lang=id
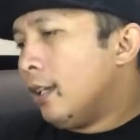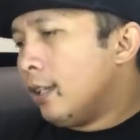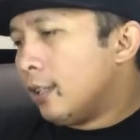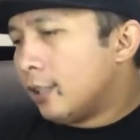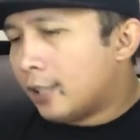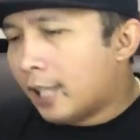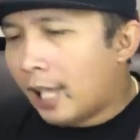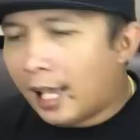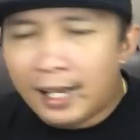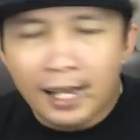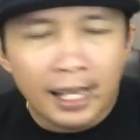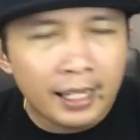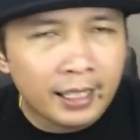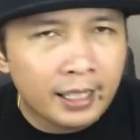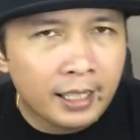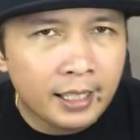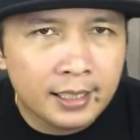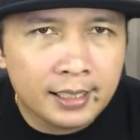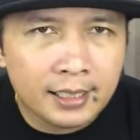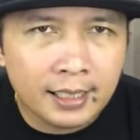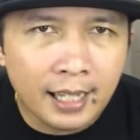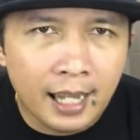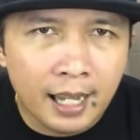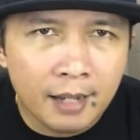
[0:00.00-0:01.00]
saya lagi
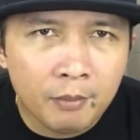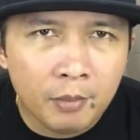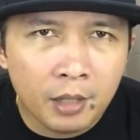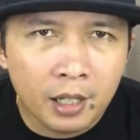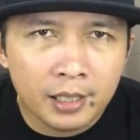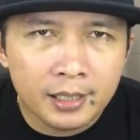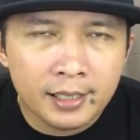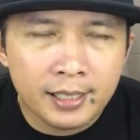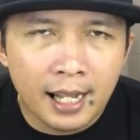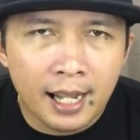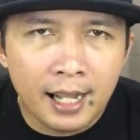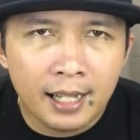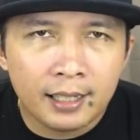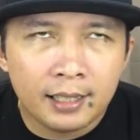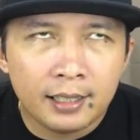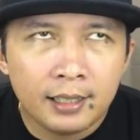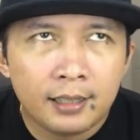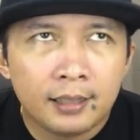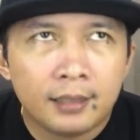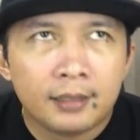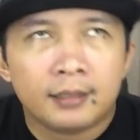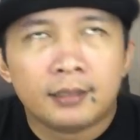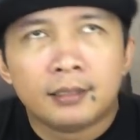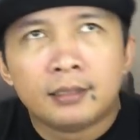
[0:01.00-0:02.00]
sedang mengejar
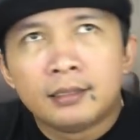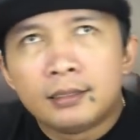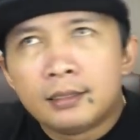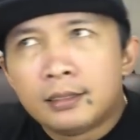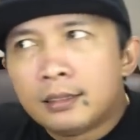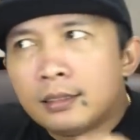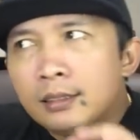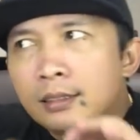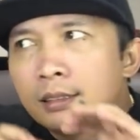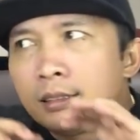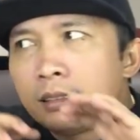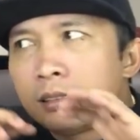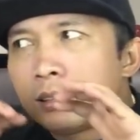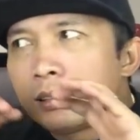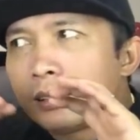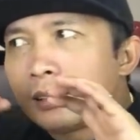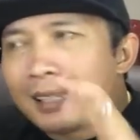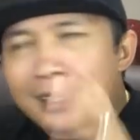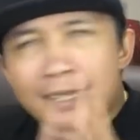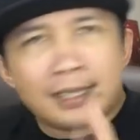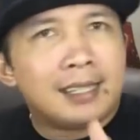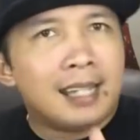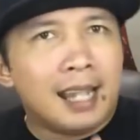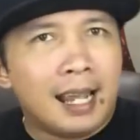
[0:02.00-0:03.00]

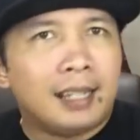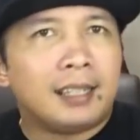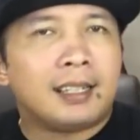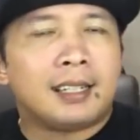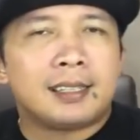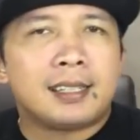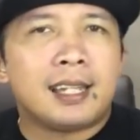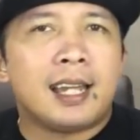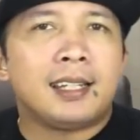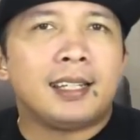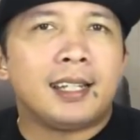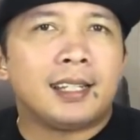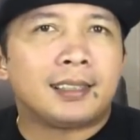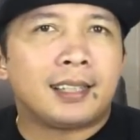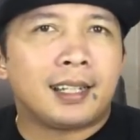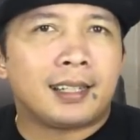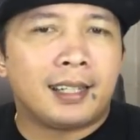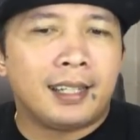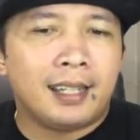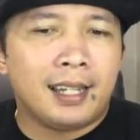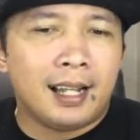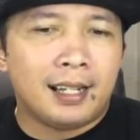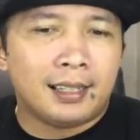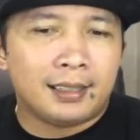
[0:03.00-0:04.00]
kerjaan-kerjaan yang
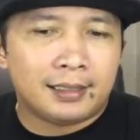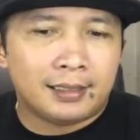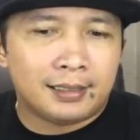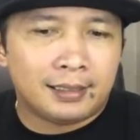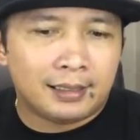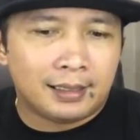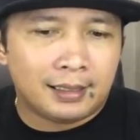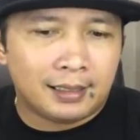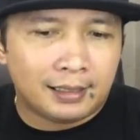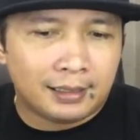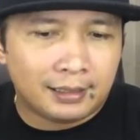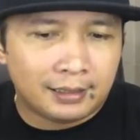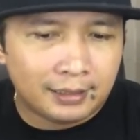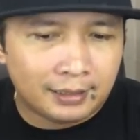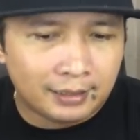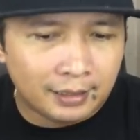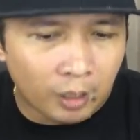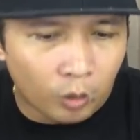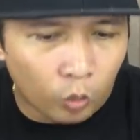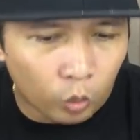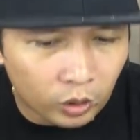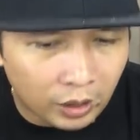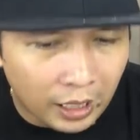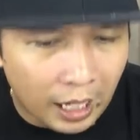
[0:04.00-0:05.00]
tertinggal.
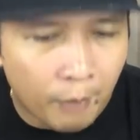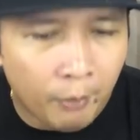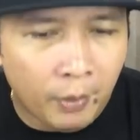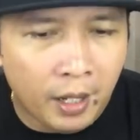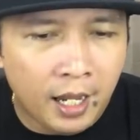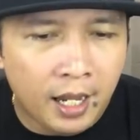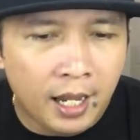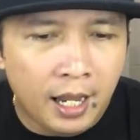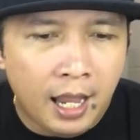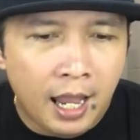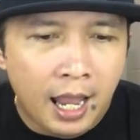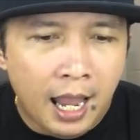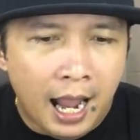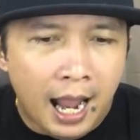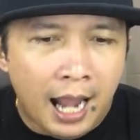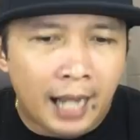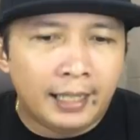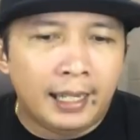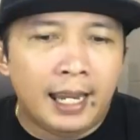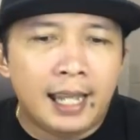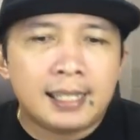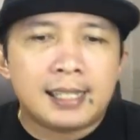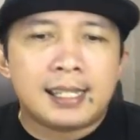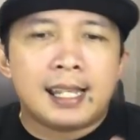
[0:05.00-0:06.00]
Terutama
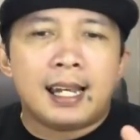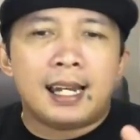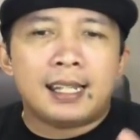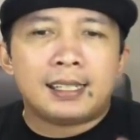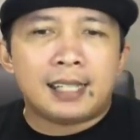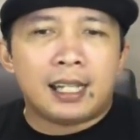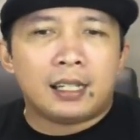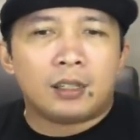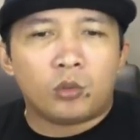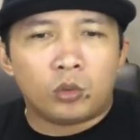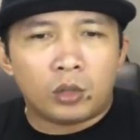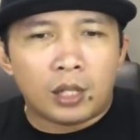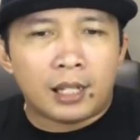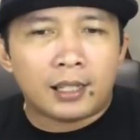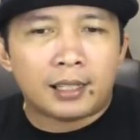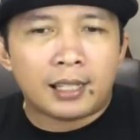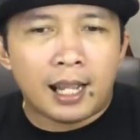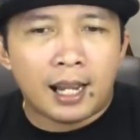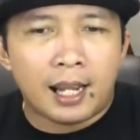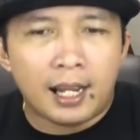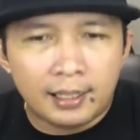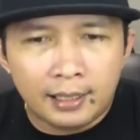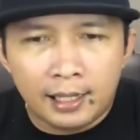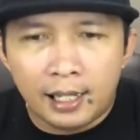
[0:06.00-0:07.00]
ada salah satu
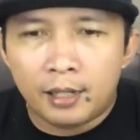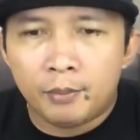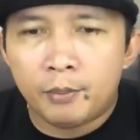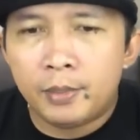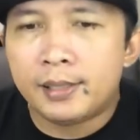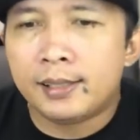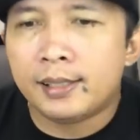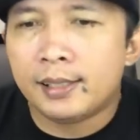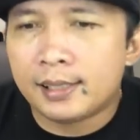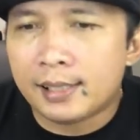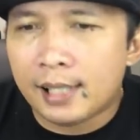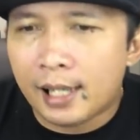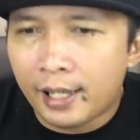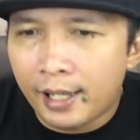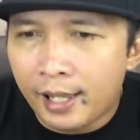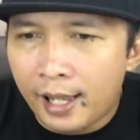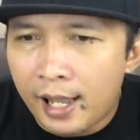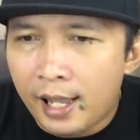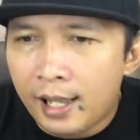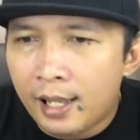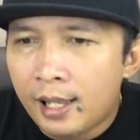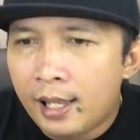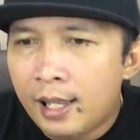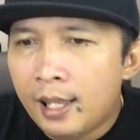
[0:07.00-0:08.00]
tantangan dari bisnis
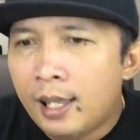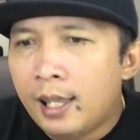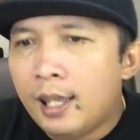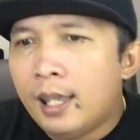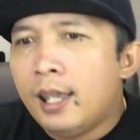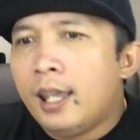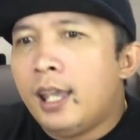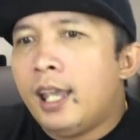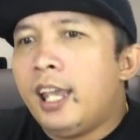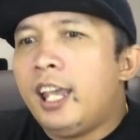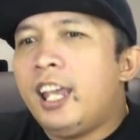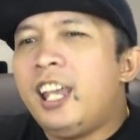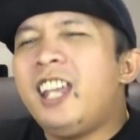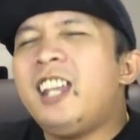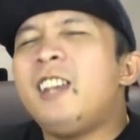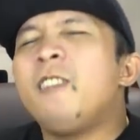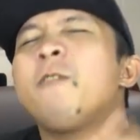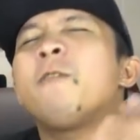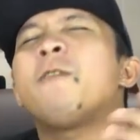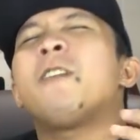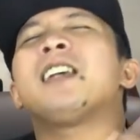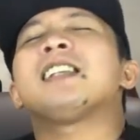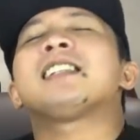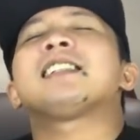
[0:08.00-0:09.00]
saya,
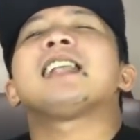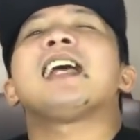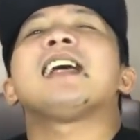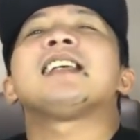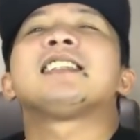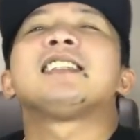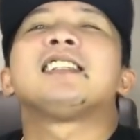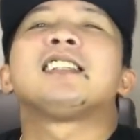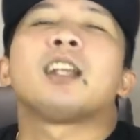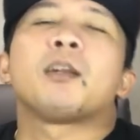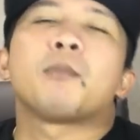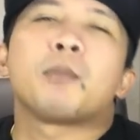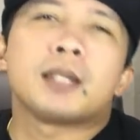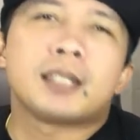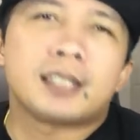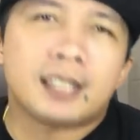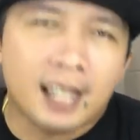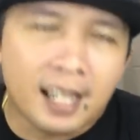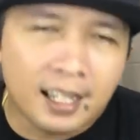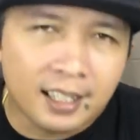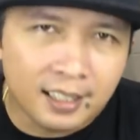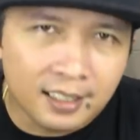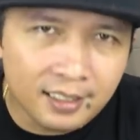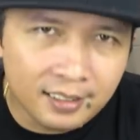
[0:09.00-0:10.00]
investasi
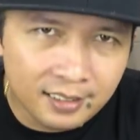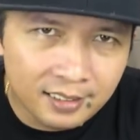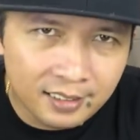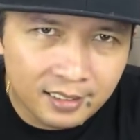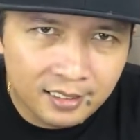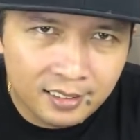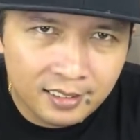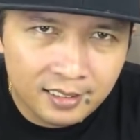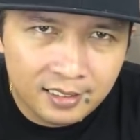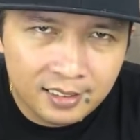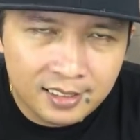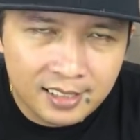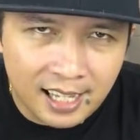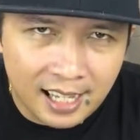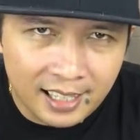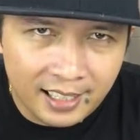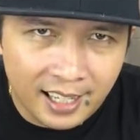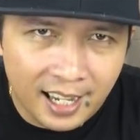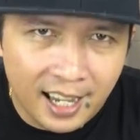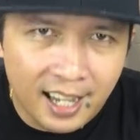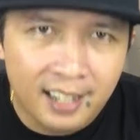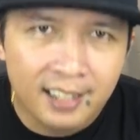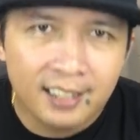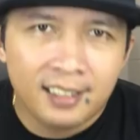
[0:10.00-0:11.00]
terbesar
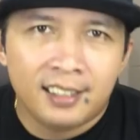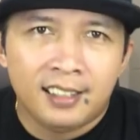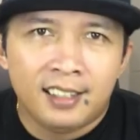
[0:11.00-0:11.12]
saya